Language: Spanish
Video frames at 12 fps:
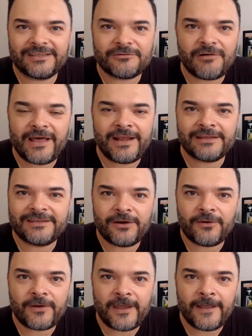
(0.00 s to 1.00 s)
escuadras,
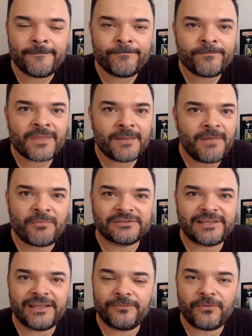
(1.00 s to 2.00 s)
creo que
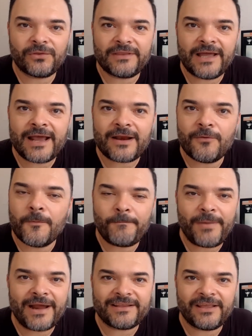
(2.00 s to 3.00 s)
vamos a disfrutar un
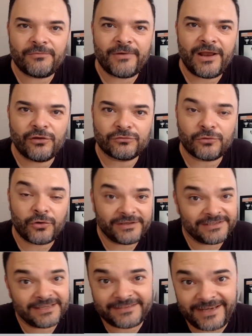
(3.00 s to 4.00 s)
par de duelos o
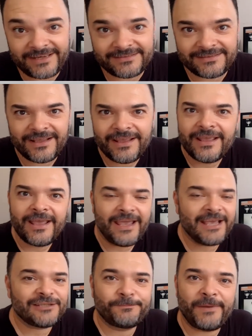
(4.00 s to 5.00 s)
quizás tres
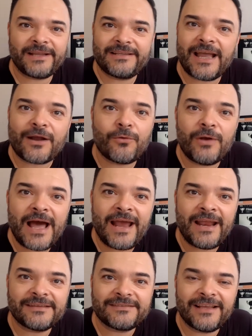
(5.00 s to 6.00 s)

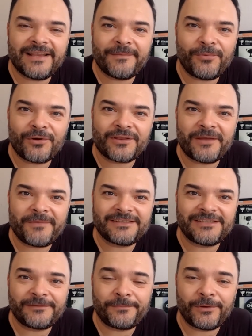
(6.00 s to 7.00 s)
espectaculares. El deporte
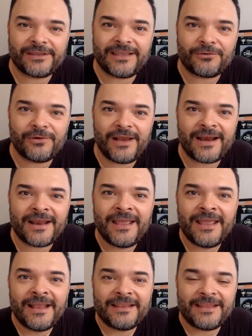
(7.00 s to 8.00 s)
más espectacular
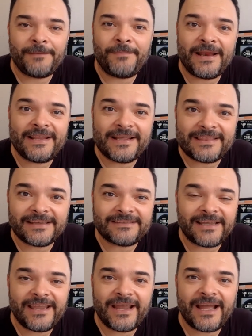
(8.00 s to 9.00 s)
del planeta
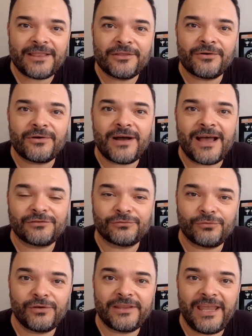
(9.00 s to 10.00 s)
está llegando a
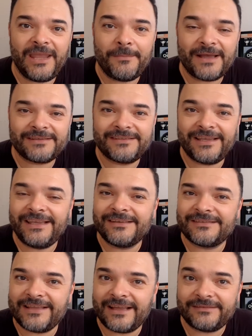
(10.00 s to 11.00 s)
sus últimas
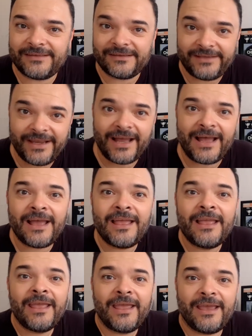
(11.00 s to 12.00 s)
instancias. Siga
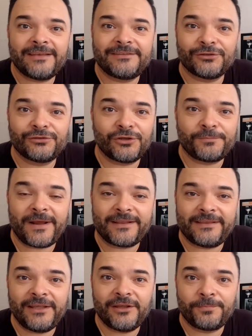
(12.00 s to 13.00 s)
estos dos
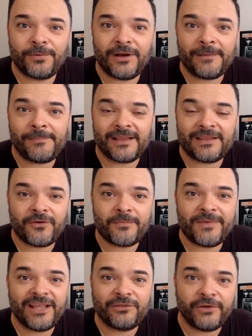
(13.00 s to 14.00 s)
partidos por la
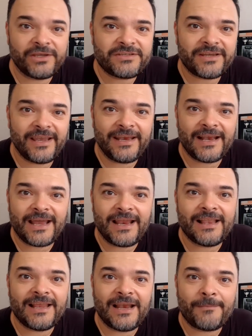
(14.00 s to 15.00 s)
plataforma de Twitch en el
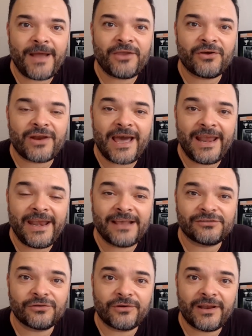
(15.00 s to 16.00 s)
canal de la Mayor
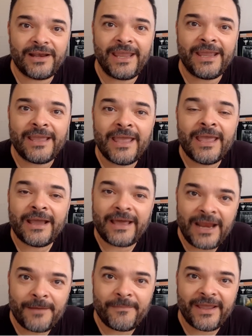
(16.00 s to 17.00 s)
Arena Soccer League.
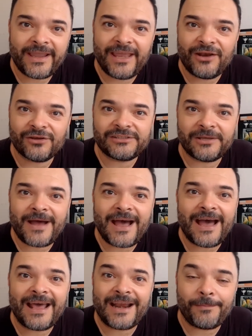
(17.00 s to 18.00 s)
Créame que no se va
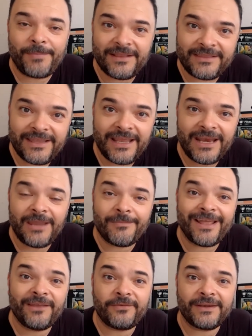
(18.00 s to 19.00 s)
a arrepentir y
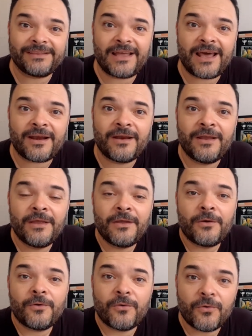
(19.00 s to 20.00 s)
va a disfrutar
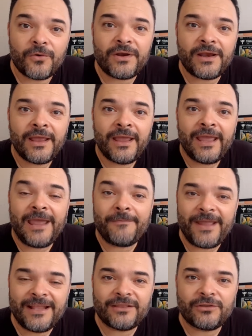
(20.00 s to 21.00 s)
un
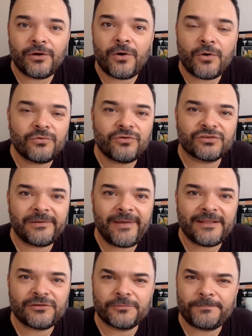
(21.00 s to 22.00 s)
evento o unos
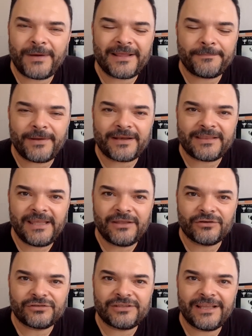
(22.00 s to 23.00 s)
eventos, un par de
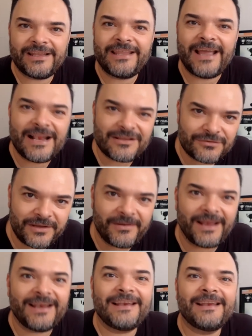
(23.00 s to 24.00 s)
partidos de alto
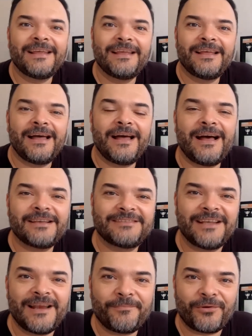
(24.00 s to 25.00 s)
nivel. Hasta la